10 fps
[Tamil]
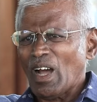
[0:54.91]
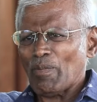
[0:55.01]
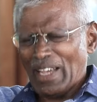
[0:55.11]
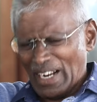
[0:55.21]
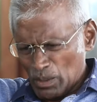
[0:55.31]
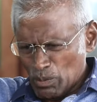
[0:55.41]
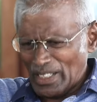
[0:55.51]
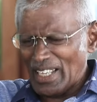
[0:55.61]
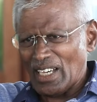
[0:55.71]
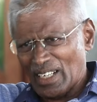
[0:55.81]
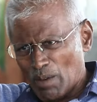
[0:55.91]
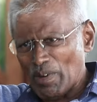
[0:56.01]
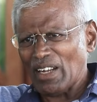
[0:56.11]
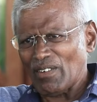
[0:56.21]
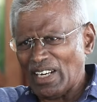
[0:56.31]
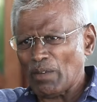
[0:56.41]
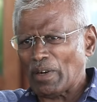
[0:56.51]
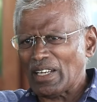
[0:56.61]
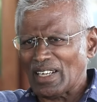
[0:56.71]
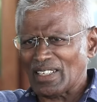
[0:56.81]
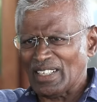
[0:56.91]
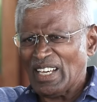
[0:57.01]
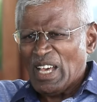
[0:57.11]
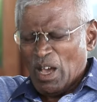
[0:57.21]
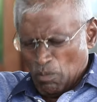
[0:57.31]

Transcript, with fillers: அப்போ எனக்கு முதல்ல என் கம்பெனி எவ்வளோ நாளாக பெண்டிங்கில் இருக்குது